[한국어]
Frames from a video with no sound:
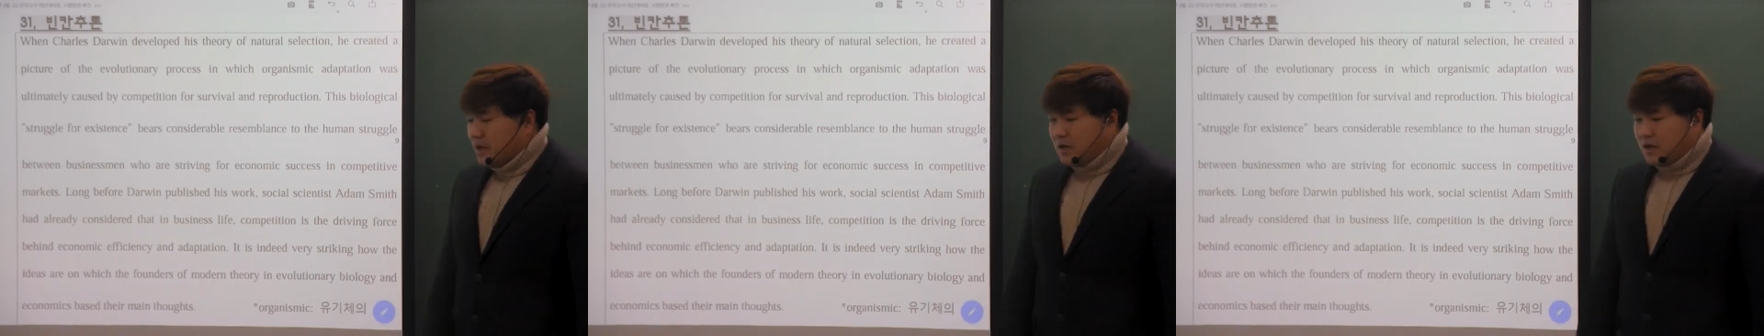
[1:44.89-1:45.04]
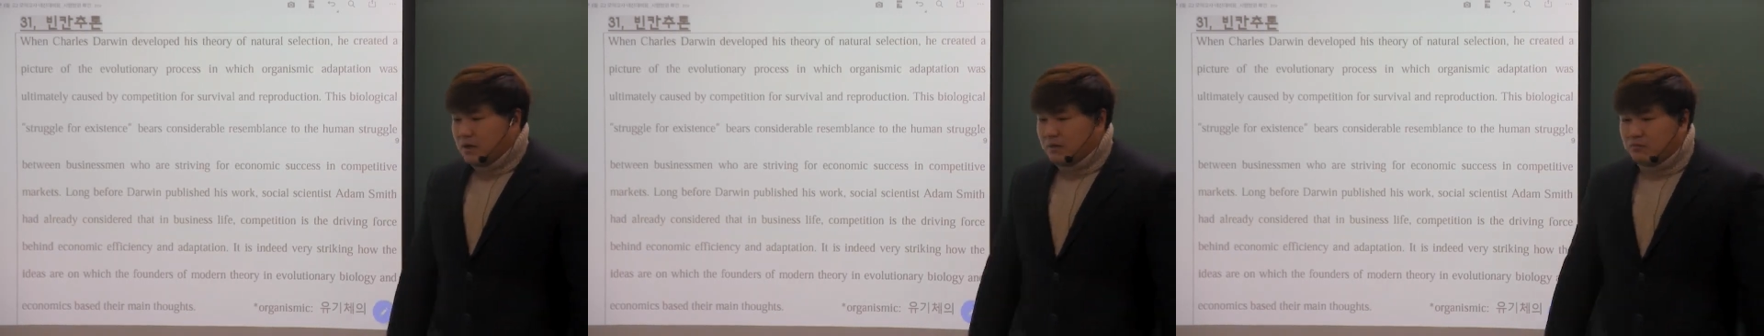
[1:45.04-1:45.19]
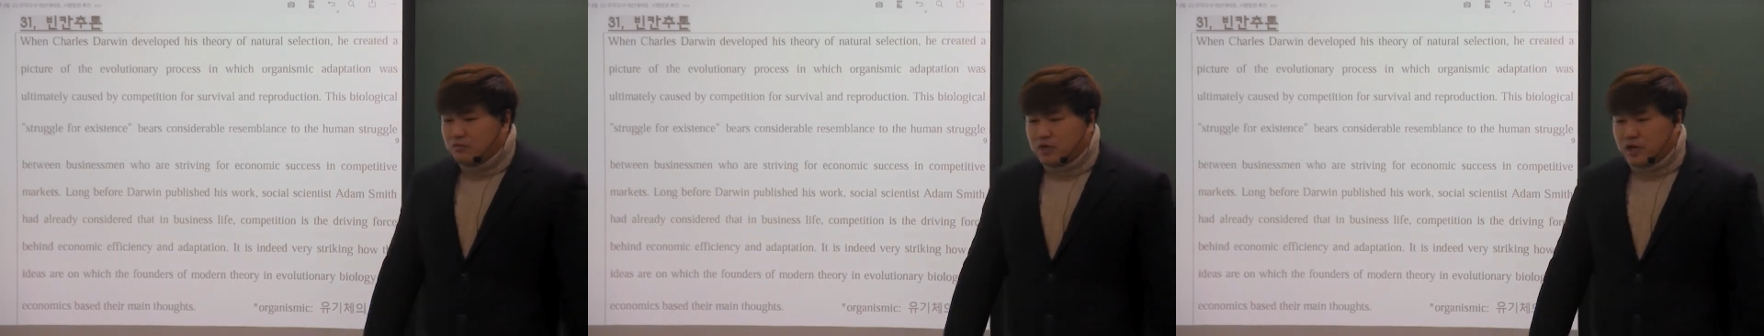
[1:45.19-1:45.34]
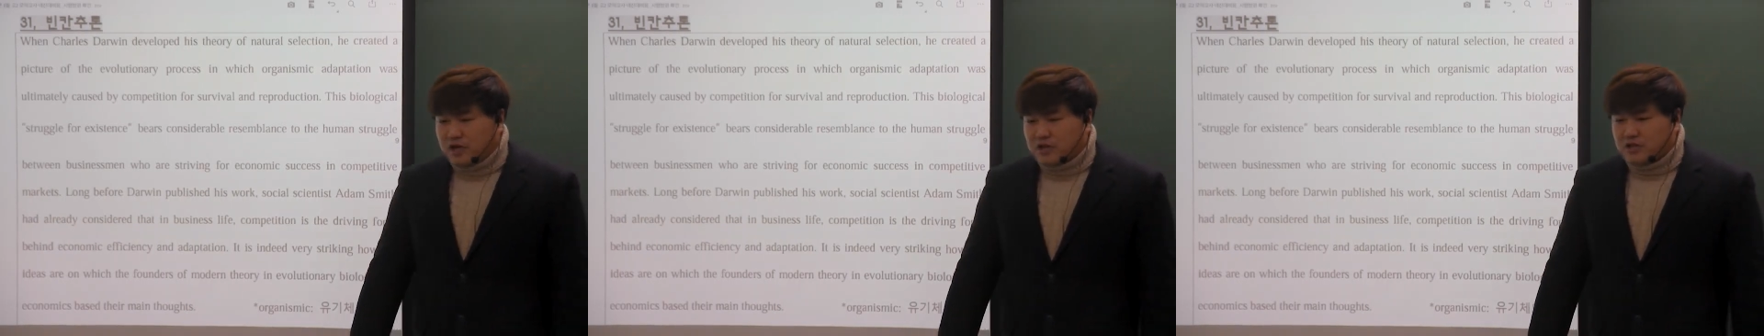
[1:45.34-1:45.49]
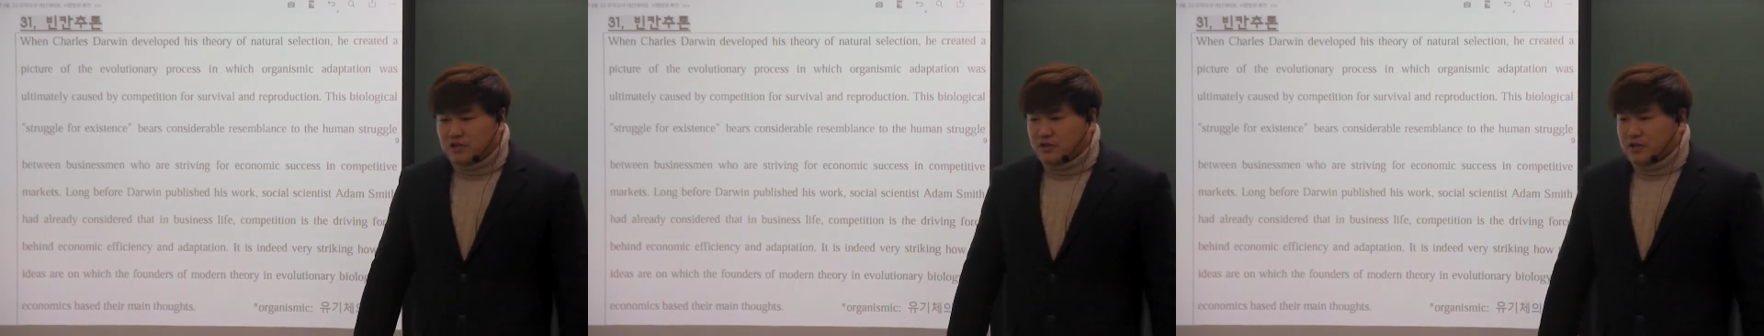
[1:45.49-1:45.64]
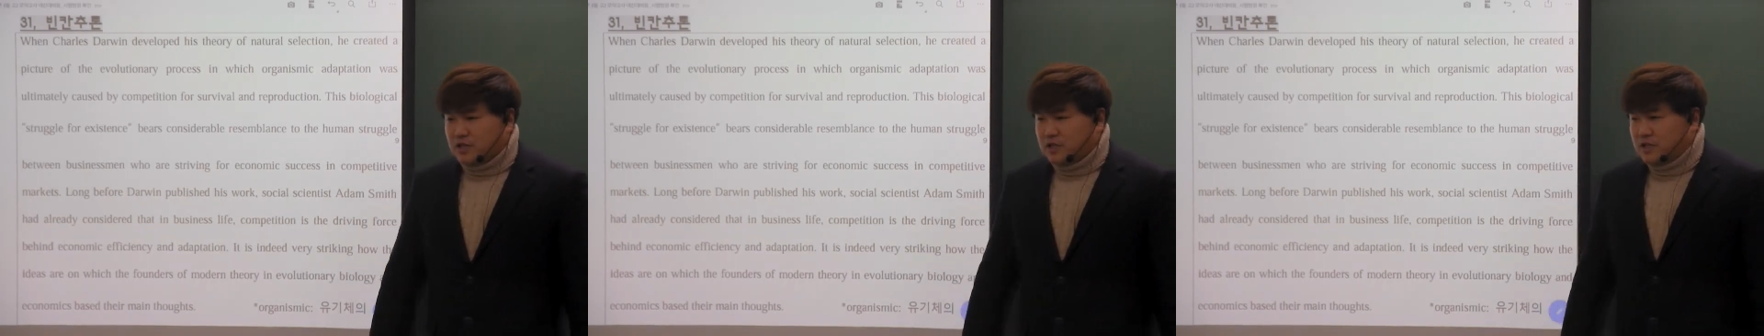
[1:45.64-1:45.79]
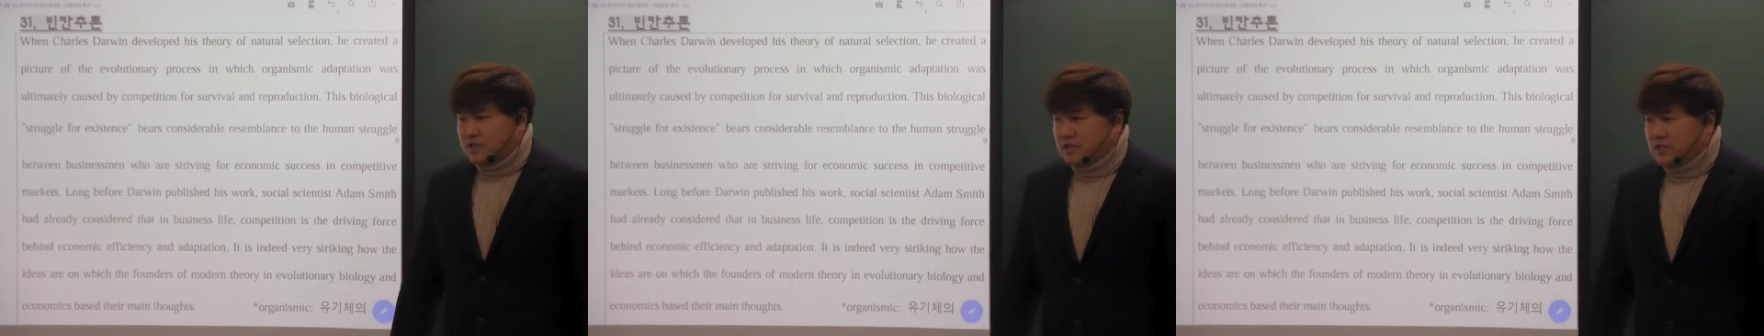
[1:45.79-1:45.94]

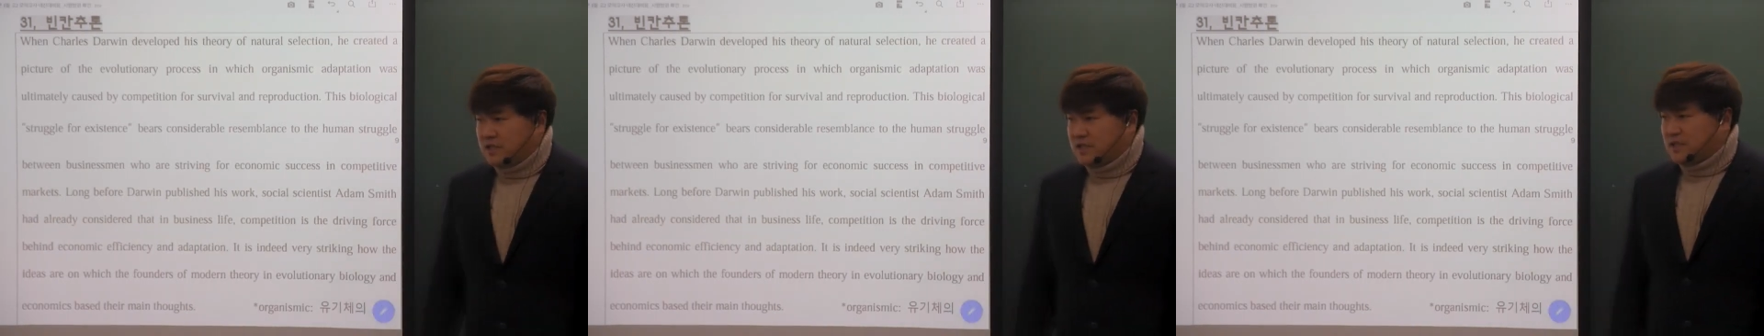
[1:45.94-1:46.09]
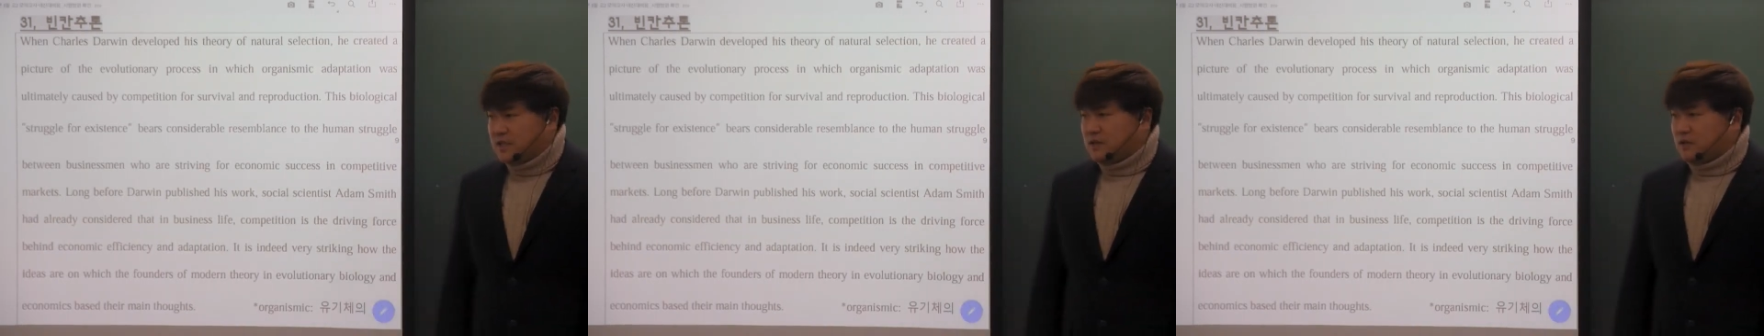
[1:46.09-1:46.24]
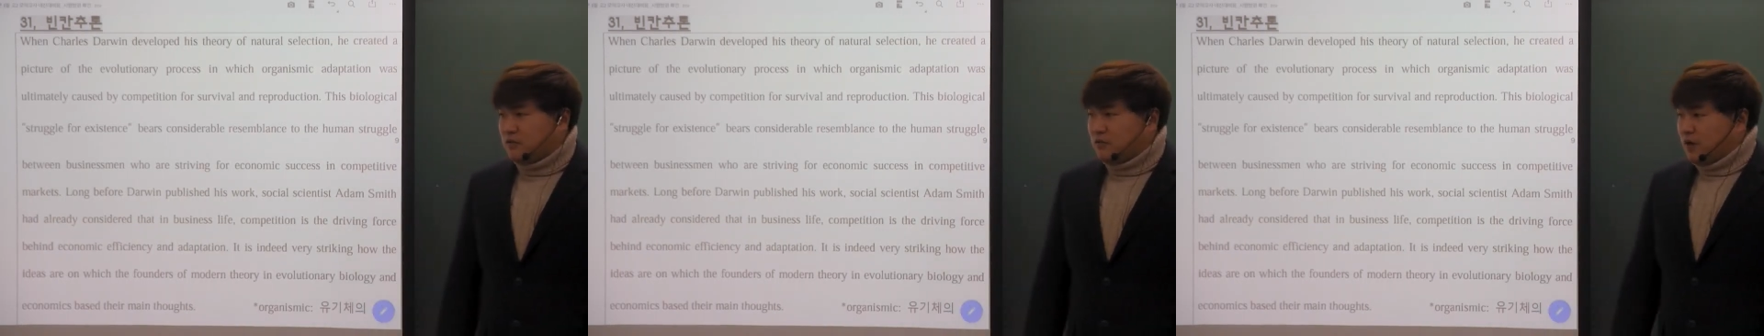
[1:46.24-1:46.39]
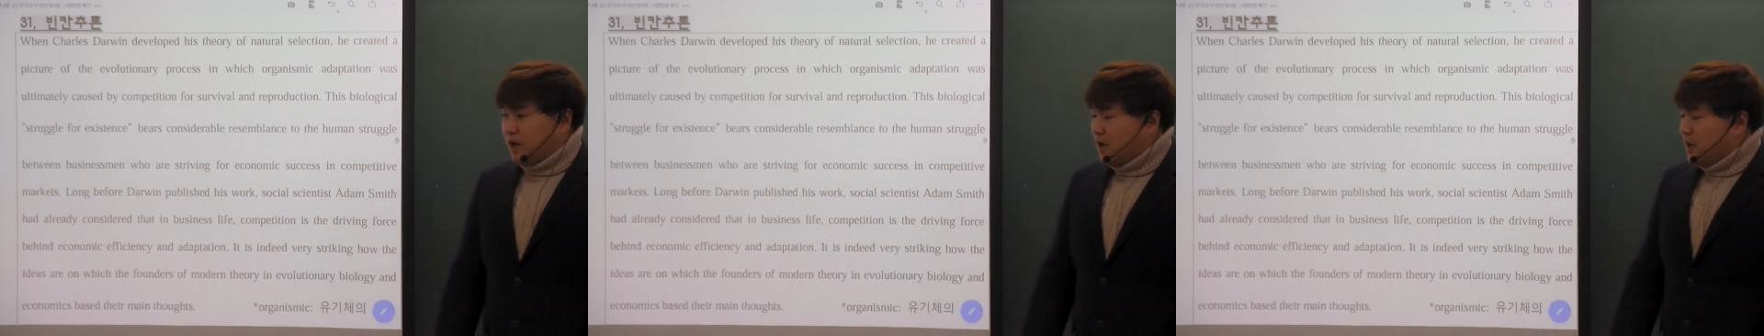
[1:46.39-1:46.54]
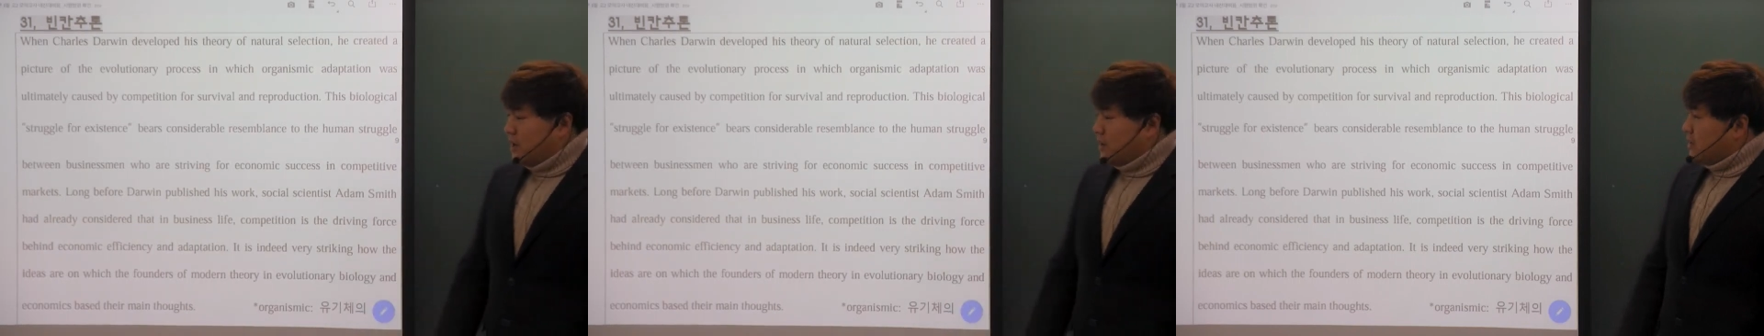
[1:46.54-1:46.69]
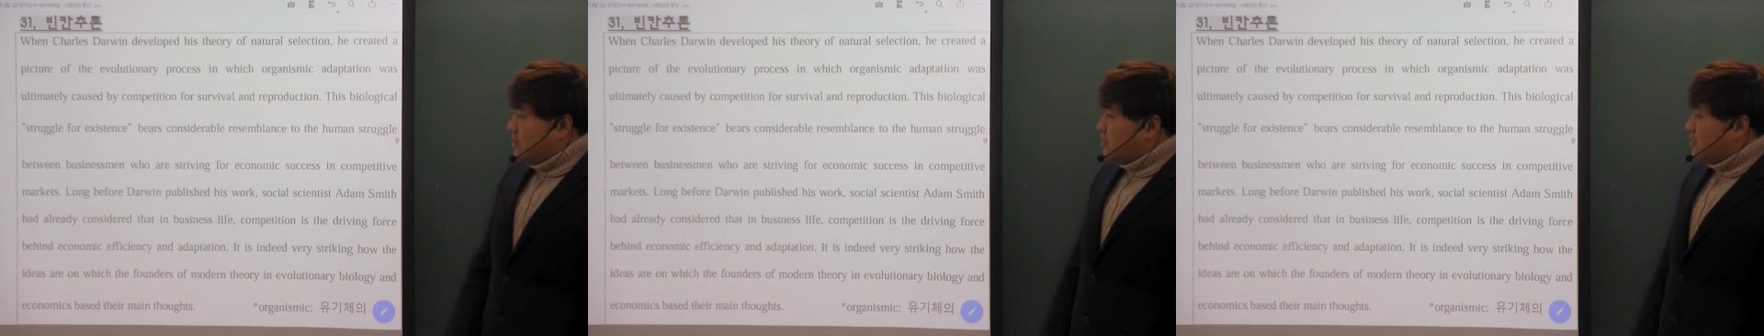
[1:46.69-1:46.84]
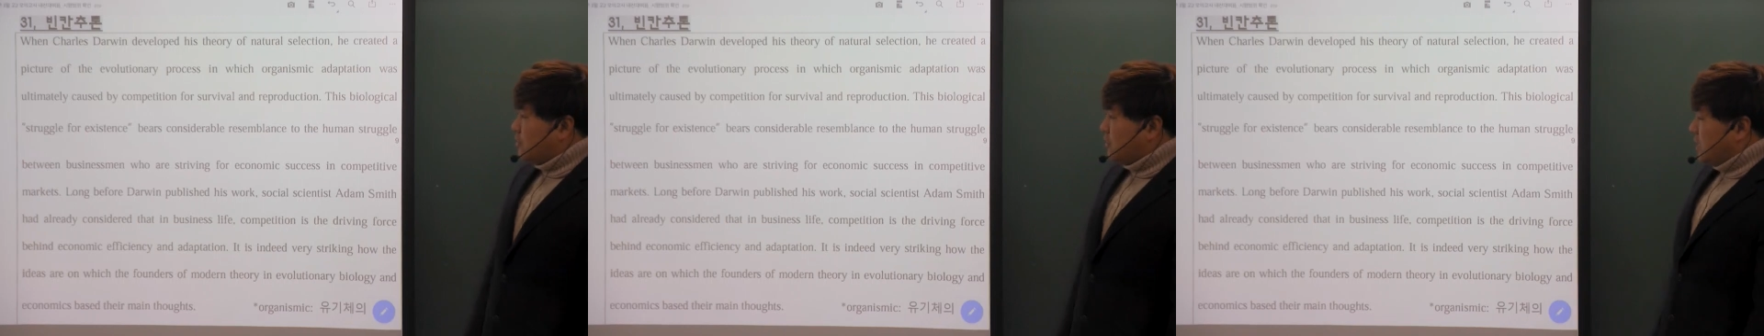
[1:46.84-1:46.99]
인문학적인 지식과
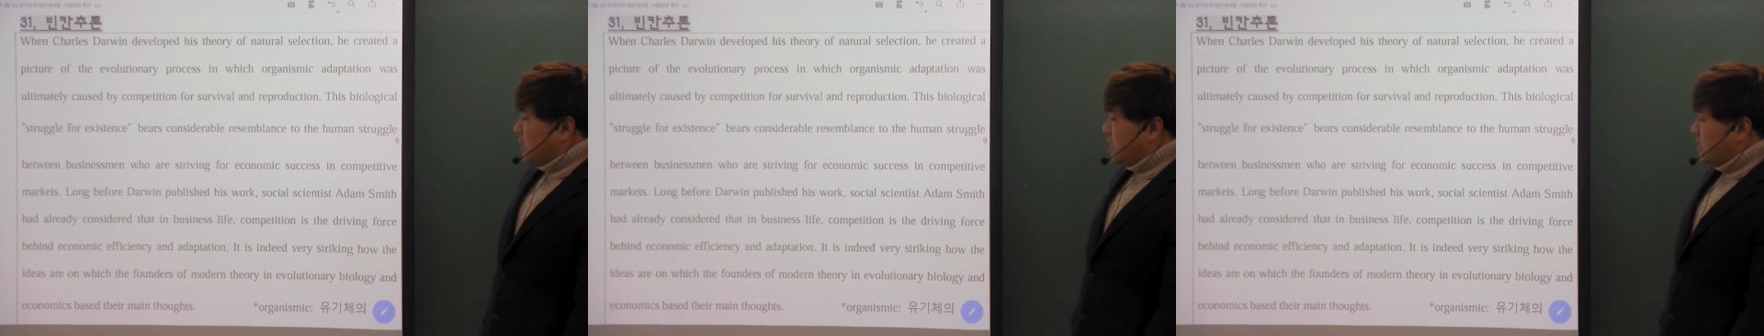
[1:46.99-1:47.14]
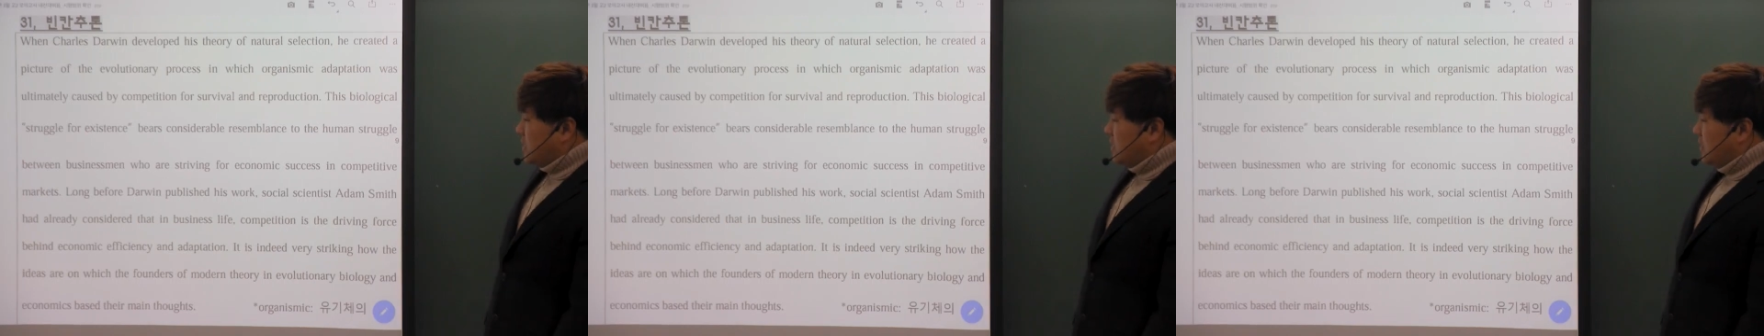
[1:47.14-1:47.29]
또한